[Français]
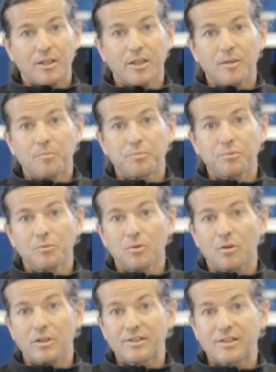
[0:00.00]
et
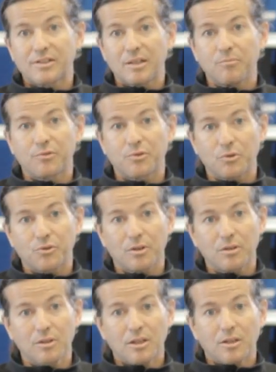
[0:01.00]
pour les systèmes
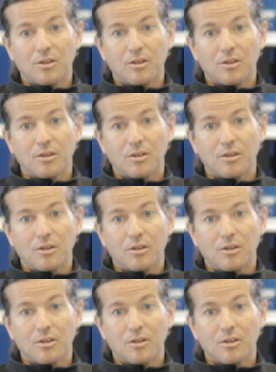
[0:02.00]
flottants,